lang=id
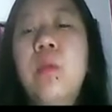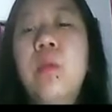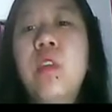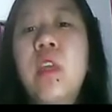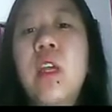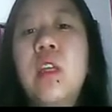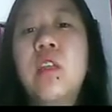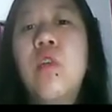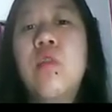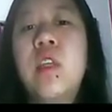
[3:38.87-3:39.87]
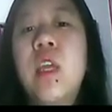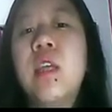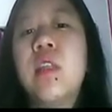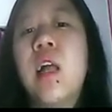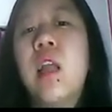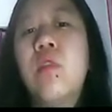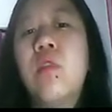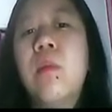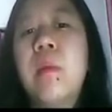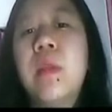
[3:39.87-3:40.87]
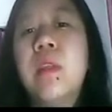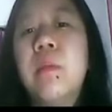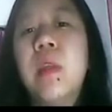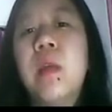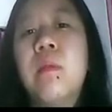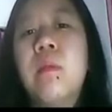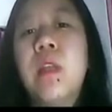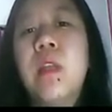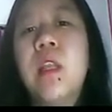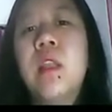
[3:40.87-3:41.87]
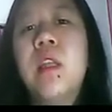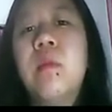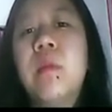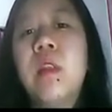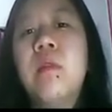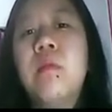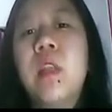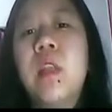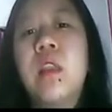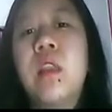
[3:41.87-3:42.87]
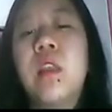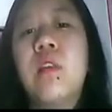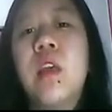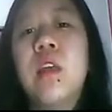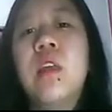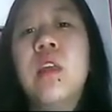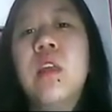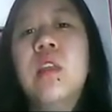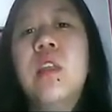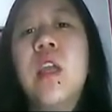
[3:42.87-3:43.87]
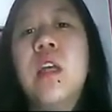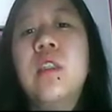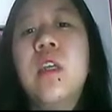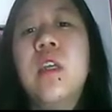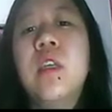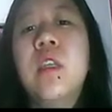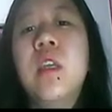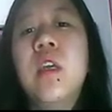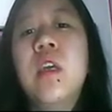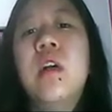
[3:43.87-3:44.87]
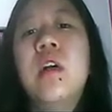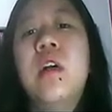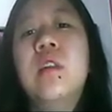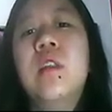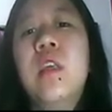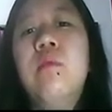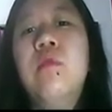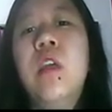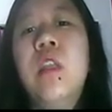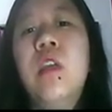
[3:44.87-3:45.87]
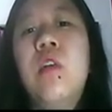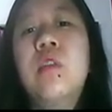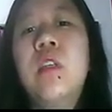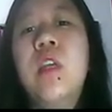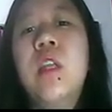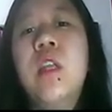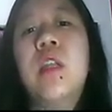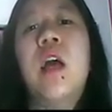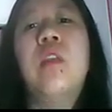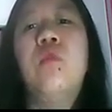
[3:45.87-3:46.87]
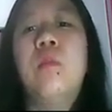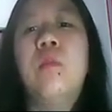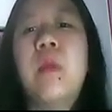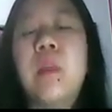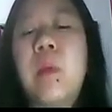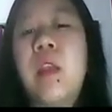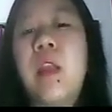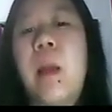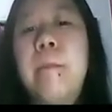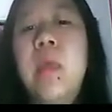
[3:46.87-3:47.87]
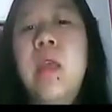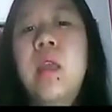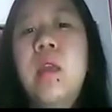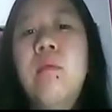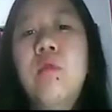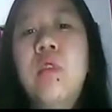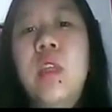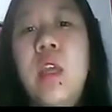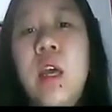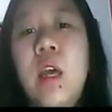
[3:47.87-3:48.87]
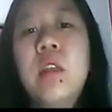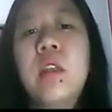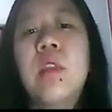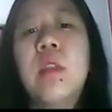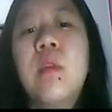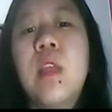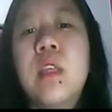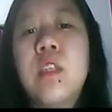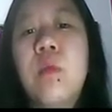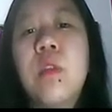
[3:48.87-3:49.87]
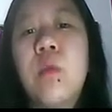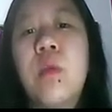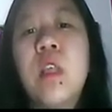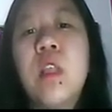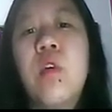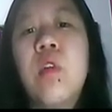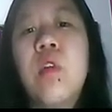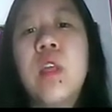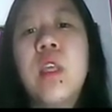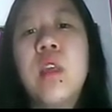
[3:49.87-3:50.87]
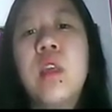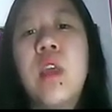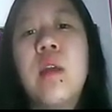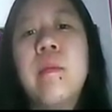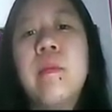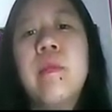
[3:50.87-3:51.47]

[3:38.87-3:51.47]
itu ibunya dikasih oksigen asal kano 4 6 liter per menit gitu ya jadi kasih aja nih uh, si ibunya nih oksigen asal kanul 4 sampai 6. Kemudian teman-teman kasih obat-obatan tokolitik ya.